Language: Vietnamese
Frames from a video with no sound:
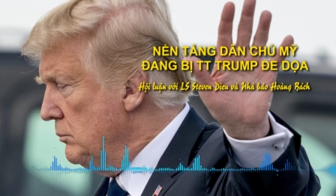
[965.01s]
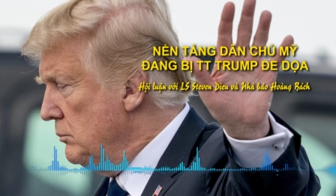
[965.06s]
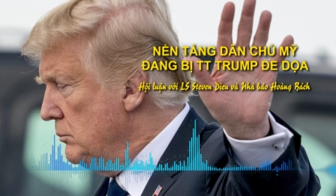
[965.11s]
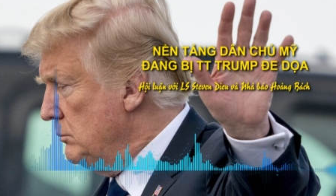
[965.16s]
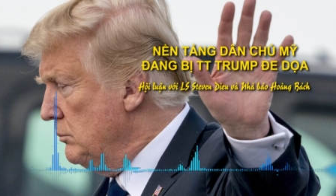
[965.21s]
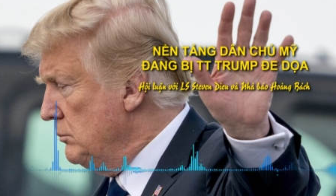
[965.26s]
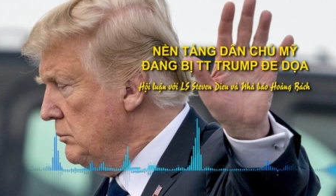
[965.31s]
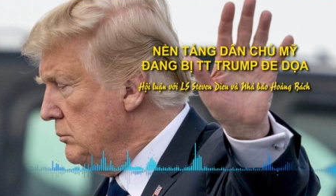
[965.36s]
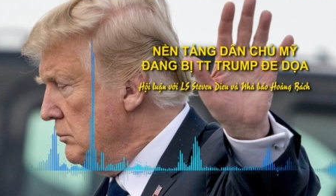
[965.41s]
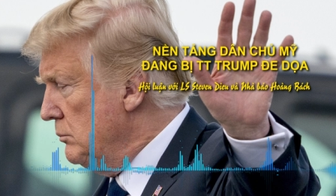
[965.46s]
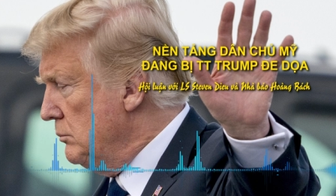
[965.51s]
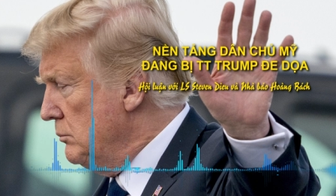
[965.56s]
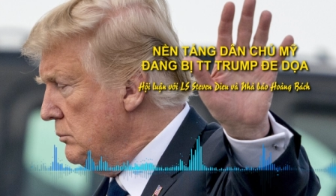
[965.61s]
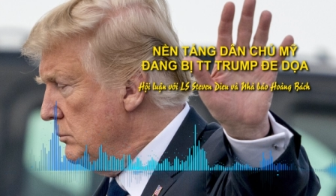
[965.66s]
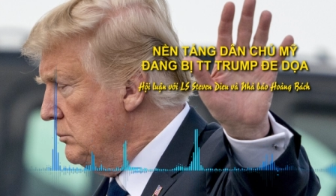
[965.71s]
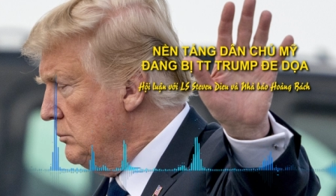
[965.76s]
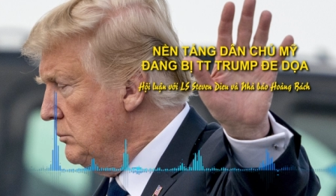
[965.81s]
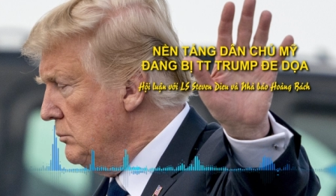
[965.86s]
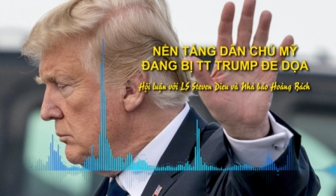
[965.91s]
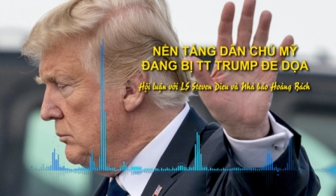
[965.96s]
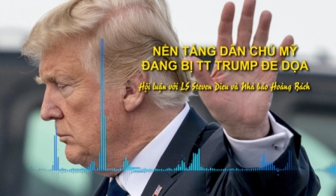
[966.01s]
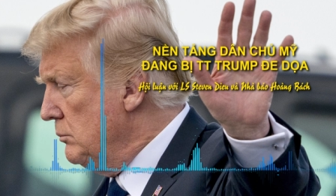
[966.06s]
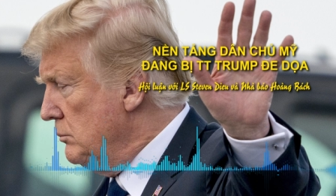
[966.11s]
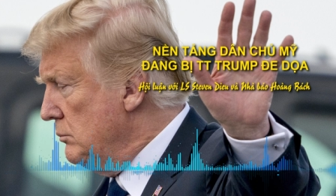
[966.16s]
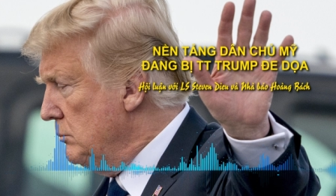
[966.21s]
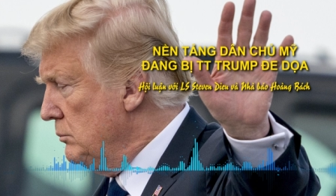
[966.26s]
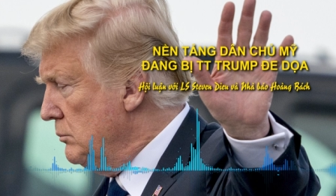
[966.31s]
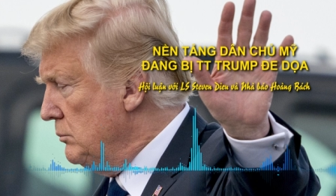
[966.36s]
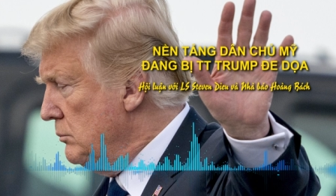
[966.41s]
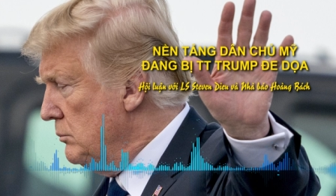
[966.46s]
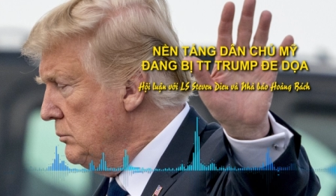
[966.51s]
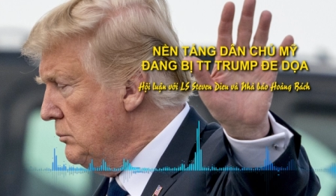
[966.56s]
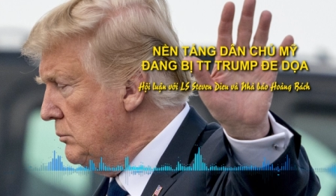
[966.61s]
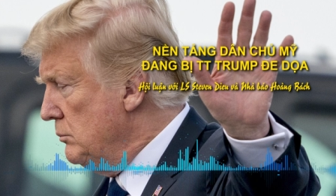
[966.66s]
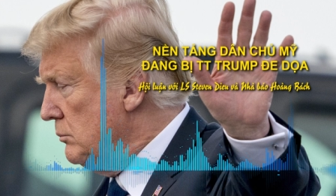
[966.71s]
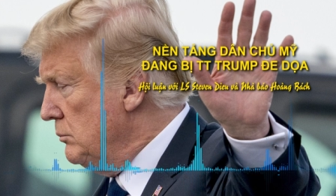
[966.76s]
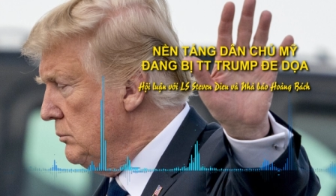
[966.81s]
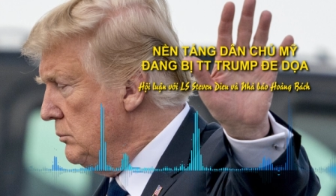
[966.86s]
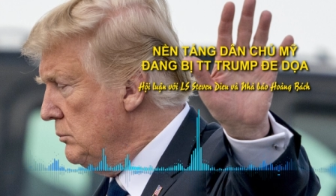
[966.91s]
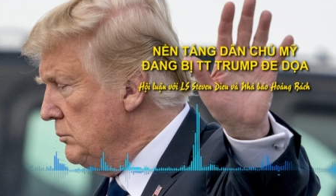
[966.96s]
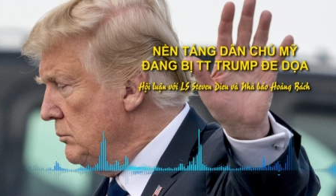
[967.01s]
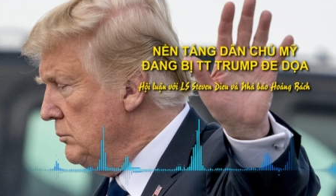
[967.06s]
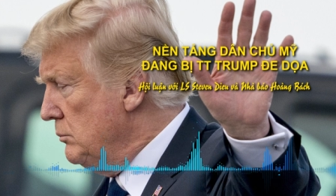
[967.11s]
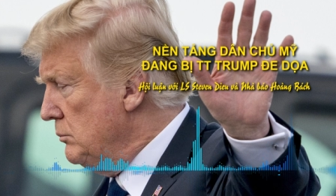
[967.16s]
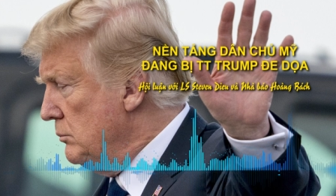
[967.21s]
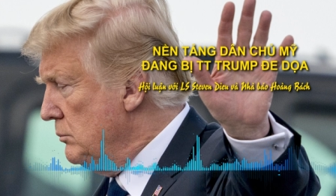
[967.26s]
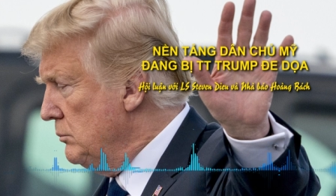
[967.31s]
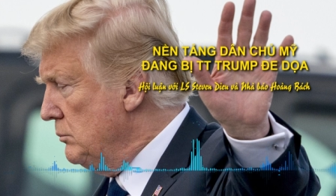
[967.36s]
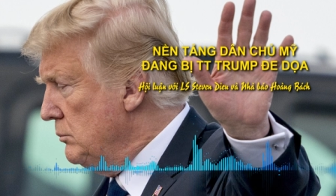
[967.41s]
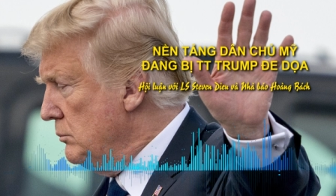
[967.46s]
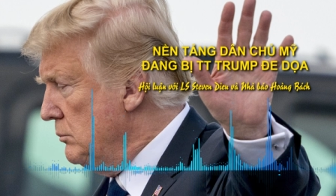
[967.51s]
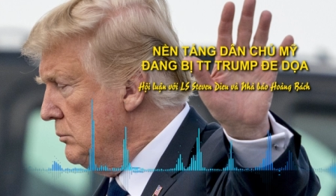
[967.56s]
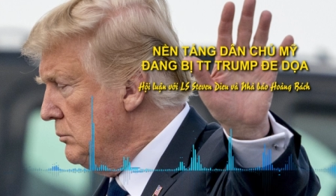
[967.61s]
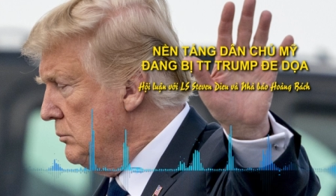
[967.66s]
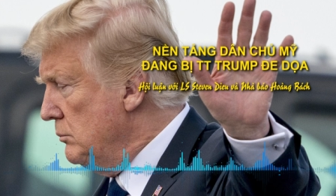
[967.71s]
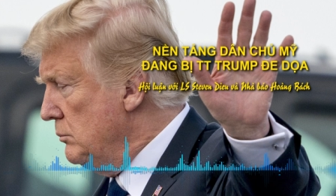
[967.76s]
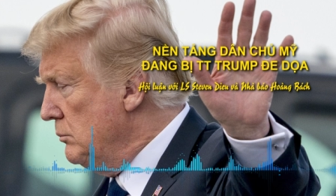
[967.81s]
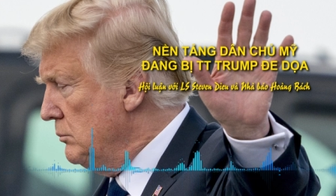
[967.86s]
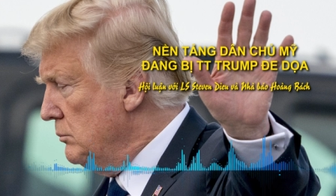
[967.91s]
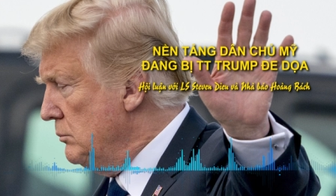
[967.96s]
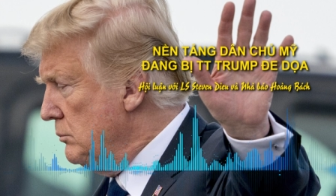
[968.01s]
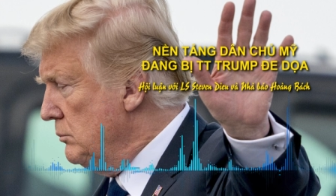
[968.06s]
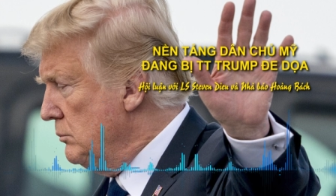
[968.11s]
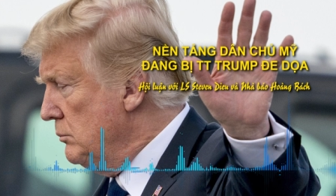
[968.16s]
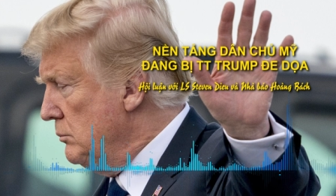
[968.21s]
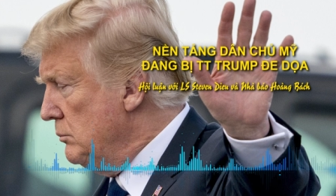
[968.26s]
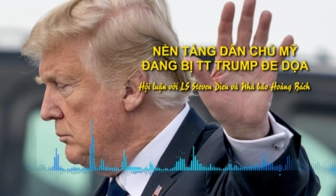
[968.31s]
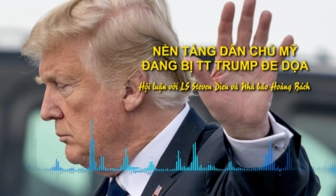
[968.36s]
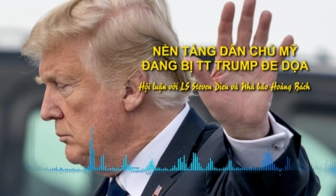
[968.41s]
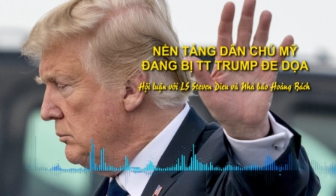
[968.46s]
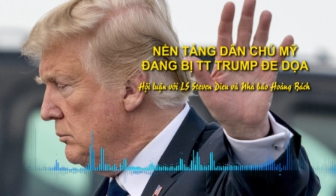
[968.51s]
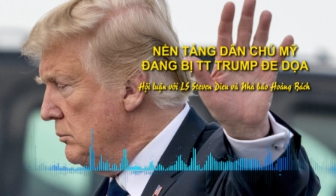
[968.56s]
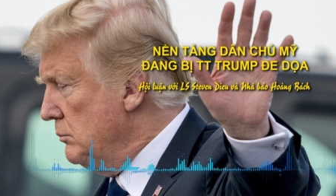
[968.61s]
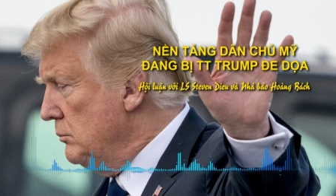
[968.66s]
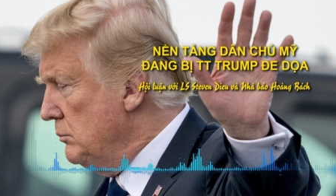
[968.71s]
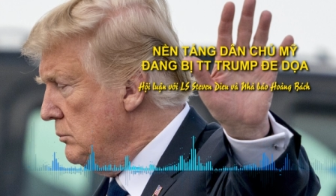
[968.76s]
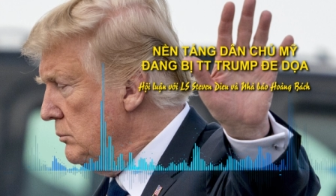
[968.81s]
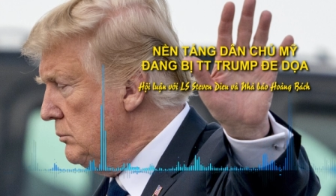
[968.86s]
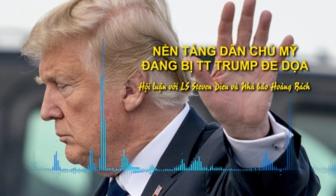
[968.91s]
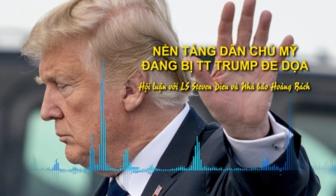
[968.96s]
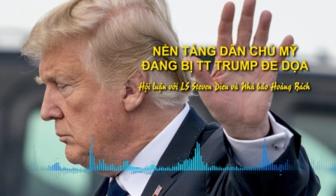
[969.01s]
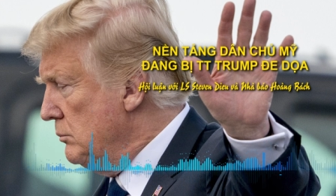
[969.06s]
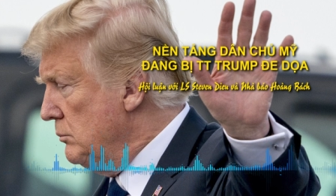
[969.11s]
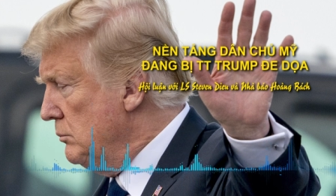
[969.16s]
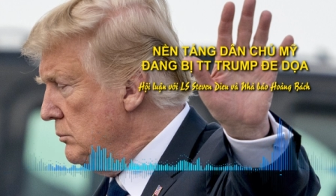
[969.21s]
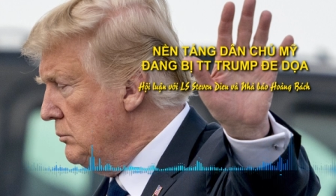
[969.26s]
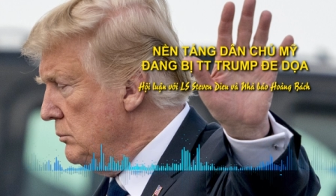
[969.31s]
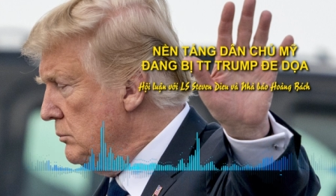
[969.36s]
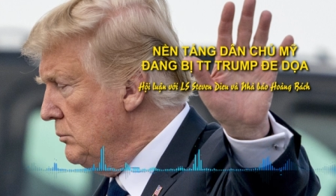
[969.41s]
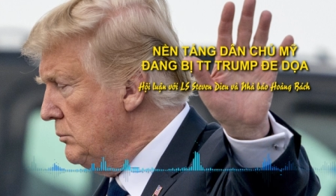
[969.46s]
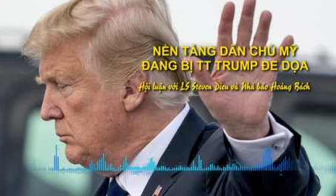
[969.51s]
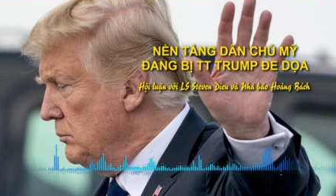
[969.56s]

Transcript: nhưng mà ông đại quý mà khen sung phong